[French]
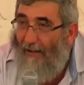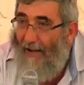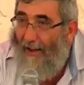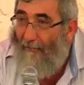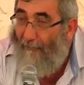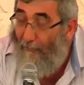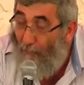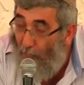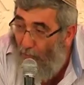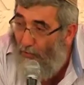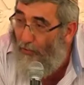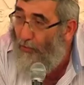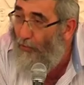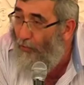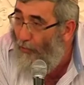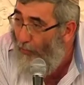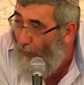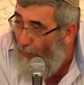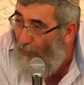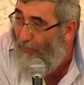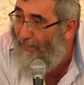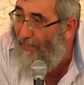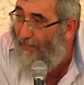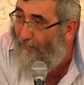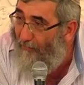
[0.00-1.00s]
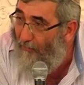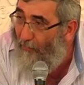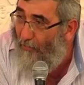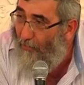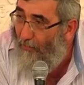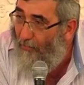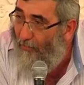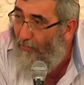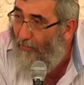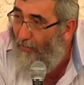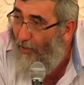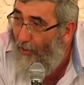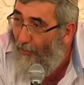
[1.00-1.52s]
La fonction que nous
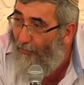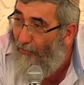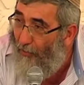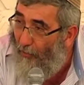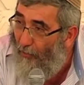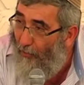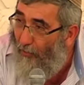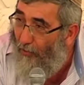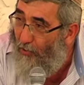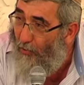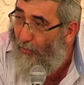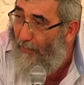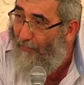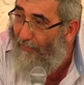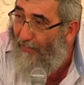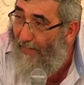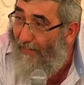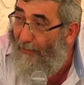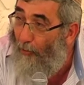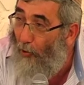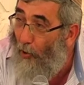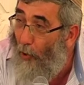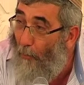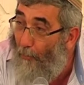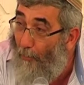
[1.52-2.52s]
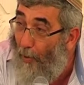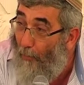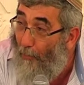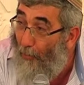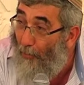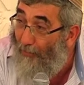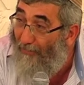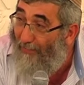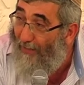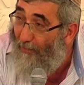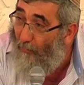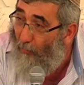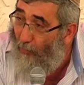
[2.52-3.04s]
avons en tant que juifs d'être le
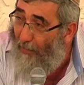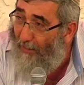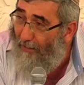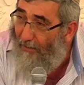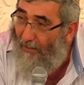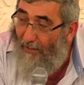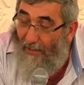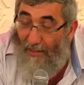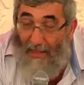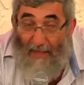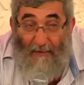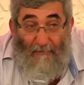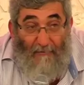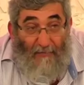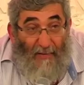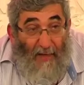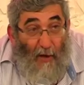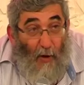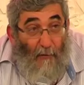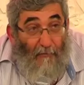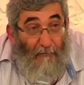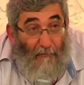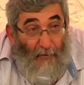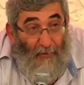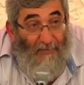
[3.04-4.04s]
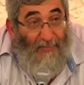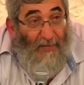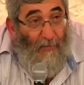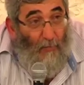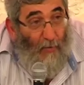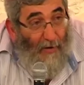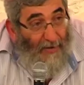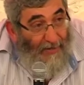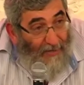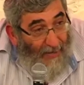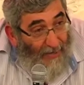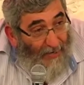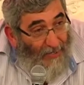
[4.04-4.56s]
peuple témoin, faire un faux
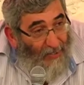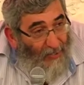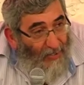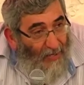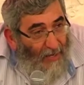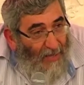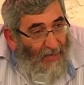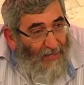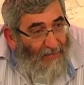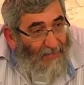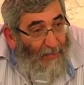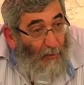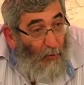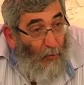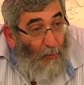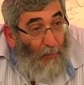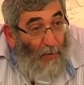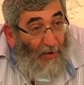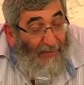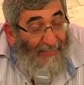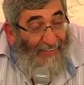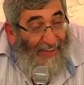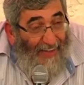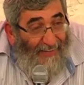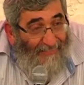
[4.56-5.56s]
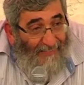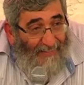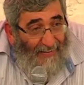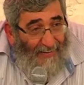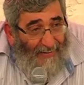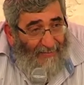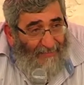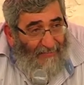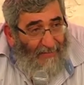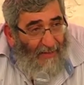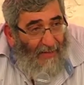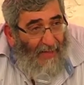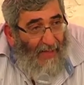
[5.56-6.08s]
témoignage, c'est donc porter
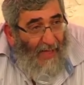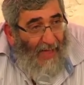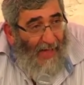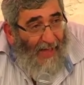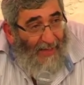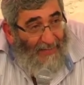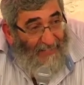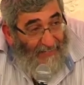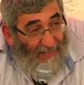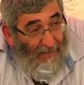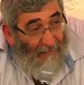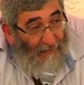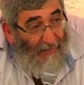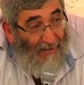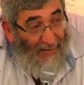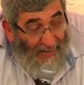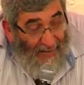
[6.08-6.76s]
atteinte à ce qui fait